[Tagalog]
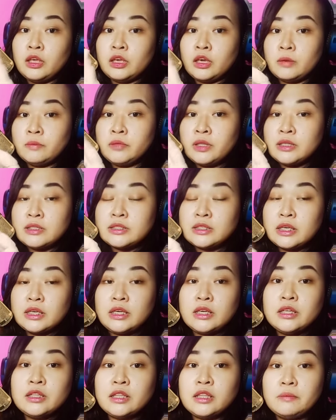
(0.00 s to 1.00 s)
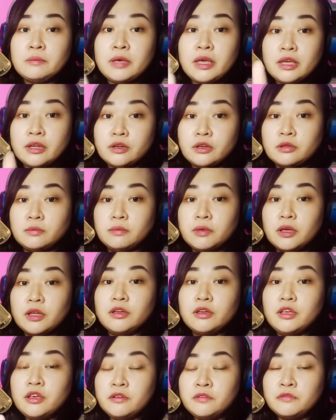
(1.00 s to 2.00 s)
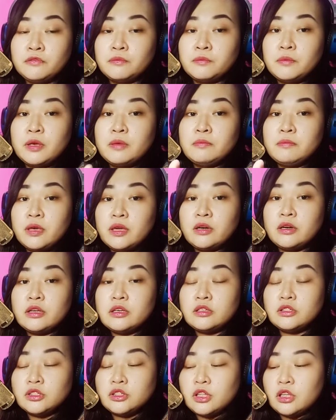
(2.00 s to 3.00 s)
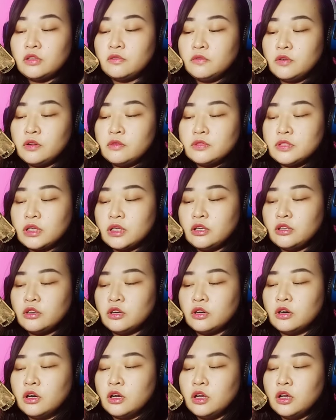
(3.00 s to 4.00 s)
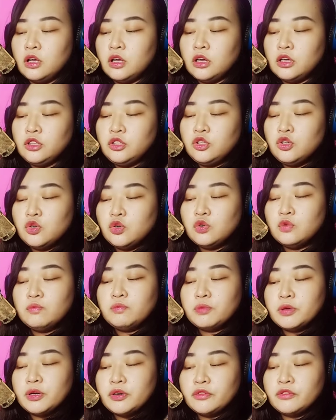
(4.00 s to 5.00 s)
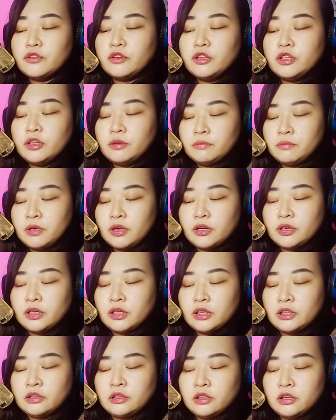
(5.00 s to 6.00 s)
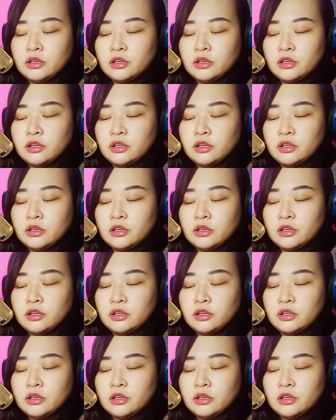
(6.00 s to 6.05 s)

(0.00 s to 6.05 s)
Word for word: I'm not saying na meron, pero if may marriage na involved sa inyo, yung person na married,